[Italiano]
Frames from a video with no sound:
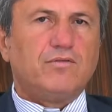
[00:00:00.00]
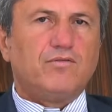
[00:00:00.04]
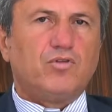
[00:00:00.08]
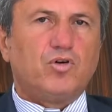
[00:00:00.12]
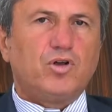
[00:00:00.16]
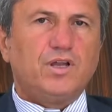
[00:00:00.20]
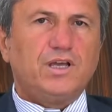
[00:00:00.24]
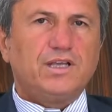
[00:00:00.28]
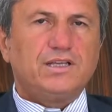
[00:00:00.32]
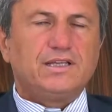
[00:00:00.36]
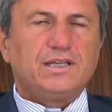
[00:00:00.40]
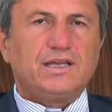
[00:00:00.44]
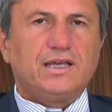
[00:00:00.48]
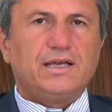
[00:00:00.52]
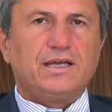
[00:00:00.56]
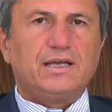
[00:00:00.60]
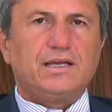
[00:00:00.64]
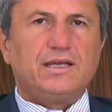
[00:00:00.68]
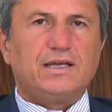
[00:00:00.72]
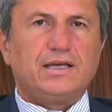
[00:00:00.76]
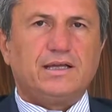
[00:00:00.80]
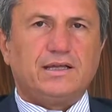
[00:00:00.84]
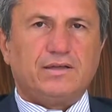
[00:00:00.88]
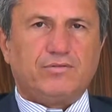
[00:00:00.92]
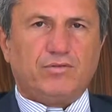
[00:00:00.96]
volete,
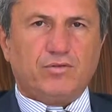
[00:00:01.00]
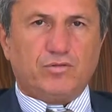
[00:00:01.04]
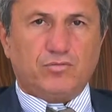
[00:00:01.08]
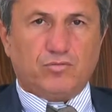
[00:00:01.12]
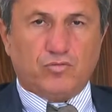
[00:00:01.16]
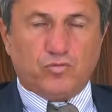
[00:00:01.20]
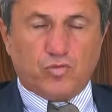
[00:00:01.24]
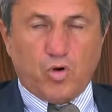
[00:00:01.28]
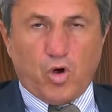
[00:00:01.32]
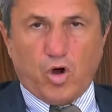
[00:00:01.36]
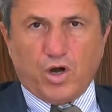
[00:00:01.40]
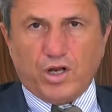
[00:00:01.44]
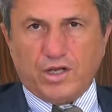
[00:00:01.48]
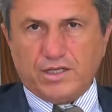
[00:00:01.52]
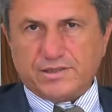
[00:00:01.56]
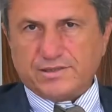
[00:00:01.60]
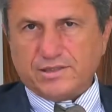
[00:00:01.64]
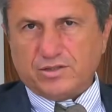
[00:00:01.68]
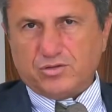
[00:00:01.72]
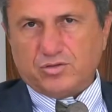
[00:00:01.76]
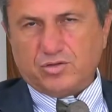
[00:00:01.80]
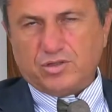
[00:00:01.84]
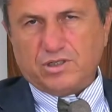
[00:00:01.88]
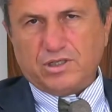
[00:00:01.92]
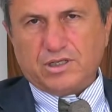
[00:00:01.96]
eh, vuole il
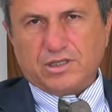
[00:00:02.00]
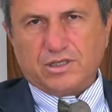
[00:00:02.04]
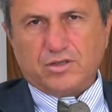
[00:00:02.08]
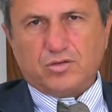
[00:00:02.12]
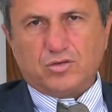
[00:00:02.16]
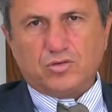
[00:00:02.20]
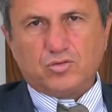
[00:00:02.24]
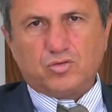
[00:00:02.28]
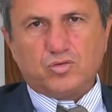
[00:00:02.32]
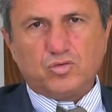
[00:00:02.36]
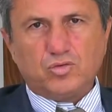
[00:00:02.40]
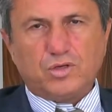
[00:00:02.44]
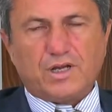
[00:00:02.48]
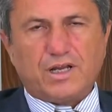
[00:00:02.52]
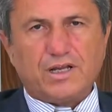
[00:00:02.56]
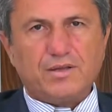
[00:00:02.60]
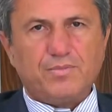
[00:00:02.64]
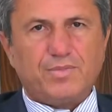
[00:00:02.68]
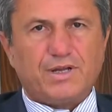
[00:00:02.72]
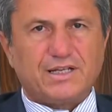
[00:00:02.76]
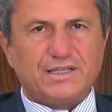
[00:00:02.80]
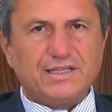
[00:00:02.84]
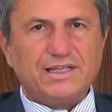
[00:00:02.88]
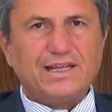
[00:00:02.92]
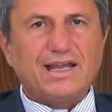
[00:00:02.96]
settore dell'agricoltura
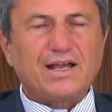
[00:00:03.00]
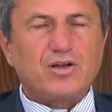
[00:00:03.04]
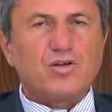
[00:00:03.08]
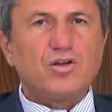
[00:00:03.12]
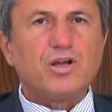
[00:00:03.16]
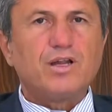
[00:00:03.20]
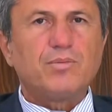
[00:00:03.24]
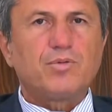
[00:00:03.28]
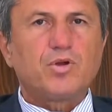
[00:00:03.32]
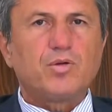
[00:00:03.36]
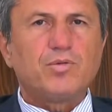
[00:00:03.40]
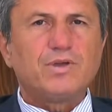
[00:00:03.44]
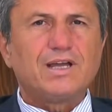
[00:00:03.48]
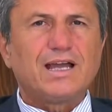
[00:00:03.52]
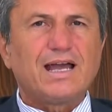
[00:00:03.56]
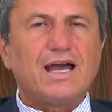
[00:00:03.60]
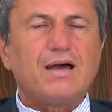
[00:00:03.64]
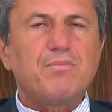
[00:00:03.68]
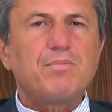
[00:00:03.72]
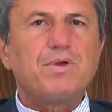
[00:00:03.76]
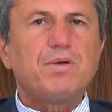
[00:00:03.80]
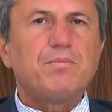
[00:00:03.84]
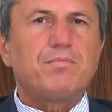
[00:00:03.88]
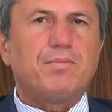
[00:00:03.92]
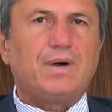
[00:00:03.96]
ripartire con le proprie
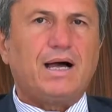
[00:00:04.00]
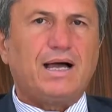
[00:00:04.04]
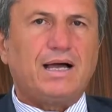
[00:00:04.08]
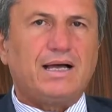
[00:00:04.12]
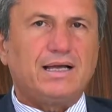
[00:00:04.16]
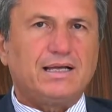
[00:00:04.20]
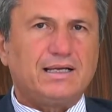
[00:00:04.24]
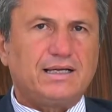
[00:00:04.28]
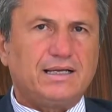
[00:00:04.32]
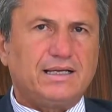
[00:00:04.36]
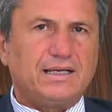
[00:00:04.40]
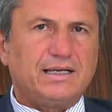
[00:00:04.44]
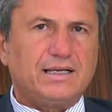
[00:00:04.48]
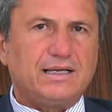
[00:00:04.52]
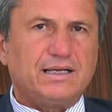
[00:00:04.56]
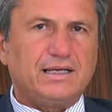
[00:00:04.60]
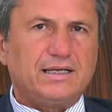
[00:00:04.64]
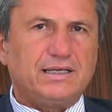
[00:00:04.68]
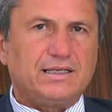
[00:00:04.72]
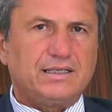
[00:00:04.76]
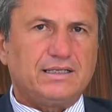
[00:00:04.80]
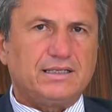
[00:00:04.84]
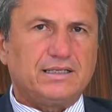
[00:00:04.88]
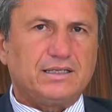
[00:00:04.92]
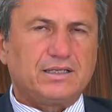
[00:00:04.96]
gambe,
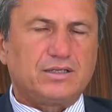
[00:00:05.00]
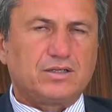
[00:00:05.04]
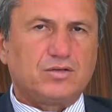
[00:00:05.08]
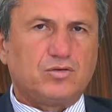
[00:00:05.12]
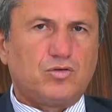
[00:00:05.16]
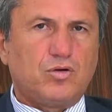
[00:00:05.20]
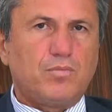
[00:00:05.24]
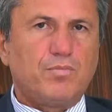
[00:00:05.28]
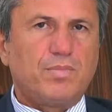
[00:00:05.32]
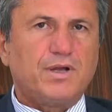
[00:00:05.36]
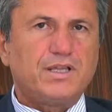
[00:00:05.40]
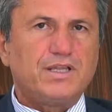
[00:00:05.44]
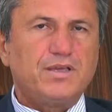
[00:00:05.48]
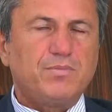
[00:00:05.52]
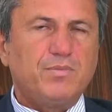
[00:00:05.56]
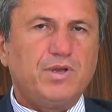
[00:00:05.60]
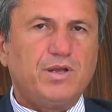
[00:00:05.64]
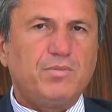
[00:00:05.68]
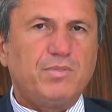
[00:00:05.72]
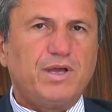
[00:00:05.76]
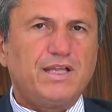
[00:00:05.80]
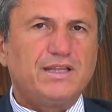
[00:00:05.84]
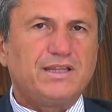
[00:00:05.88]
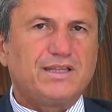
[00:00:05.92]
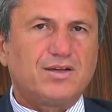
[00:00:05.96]
ma eh,
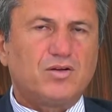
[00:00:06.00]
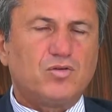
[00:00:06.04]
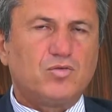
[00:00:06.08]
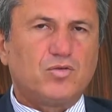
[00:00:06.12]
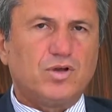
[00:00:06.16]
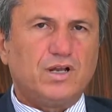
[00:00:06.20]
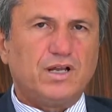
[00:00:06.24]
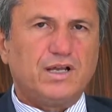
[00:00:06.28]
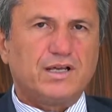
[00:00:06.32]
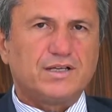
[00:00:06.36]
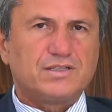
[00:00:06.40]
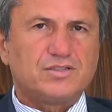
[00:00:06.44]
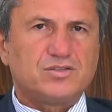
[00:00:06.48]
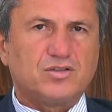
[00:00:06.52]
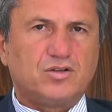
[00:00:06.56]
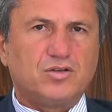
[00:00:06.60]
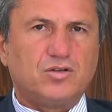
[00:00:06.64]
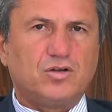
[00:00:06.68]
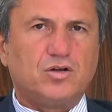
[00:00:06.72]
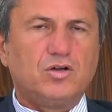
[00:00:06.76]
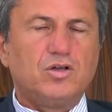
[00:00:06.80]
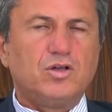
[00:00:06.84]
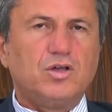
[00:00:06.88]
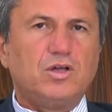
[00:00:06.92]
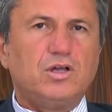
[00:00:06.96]
compatibilmente con quelle che
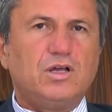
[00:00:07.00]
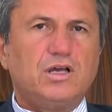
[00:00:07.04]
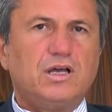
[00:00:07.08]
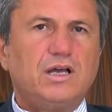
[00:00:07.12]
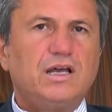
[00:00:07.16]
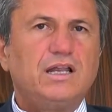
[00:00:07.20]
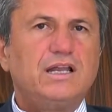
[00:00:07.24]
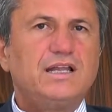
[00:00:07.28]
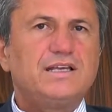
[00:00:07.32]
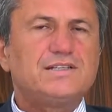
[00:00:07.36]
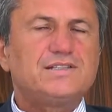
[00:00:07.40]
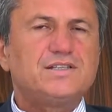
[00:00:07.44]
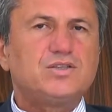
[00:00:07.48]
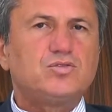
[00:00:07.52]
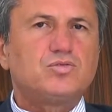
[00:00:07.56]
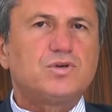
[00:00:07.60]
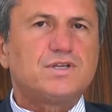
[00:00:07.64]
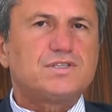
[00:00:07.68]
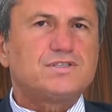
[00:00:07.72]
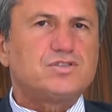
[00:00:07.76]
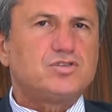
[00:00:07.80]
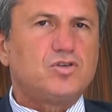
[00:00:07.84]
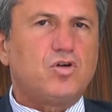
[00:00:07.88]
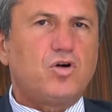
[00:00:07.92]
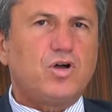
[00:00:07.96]
sono eh, le
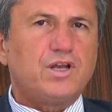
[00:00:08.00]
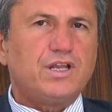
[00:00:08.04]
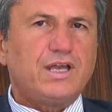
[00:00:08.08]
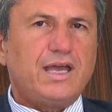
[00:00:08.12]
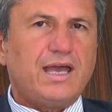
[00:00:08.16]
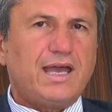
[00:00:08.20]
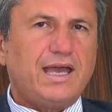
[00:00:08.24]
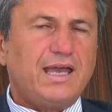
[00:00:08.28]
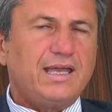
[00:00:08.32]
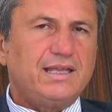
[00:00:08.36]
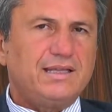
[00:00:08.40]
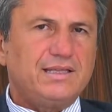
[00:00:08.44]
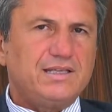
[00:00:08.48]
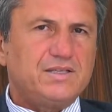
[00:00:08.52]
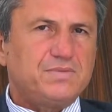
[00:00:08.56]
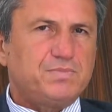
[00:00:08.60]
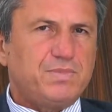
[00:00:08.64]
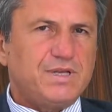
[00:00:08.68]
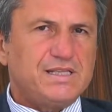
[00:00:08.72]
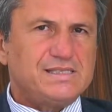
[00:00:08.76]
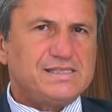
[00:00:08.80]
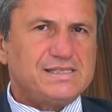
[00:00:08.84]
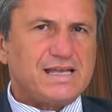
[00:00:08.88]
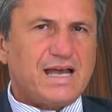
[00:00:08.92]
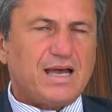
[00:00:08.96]
situazioni è
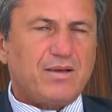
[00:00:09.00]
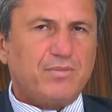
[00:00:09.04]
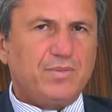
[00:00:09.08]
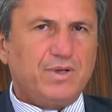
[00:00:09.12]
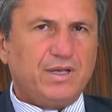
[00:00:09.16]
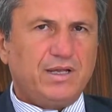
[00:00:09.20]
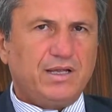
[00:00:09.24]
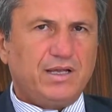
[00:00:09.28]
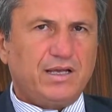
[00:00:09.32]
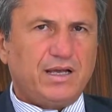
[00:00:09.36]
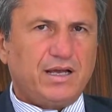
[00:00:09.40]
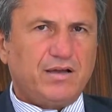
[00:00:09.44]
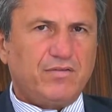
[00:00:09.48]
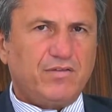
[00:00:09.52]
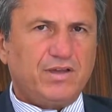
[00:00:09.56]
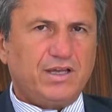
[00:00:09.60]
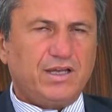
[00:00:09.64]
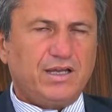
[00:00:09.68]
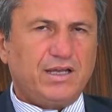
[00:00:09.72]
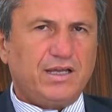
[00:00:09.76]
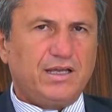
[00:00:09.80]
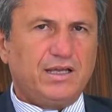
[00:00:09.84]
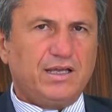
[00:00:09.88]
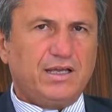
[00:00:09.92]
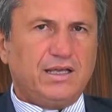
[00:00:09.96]
indispensabile
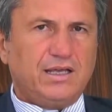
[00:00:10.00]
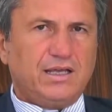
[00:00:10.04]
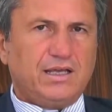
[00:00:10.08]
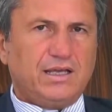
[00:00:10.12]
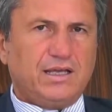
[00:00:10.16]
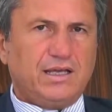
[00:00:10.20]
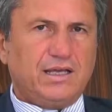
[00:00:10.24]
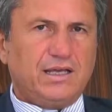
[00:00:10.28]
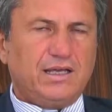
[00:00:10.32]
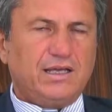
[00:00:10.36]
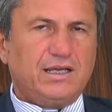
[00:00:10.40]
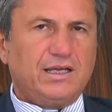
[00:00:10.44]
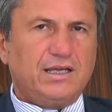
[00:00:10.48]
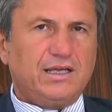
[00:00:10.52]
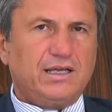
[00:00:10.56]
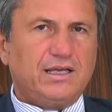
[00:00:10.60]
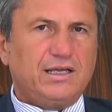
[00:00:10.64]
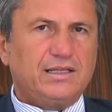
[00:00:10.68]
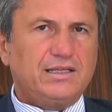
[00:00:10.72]
avere eh,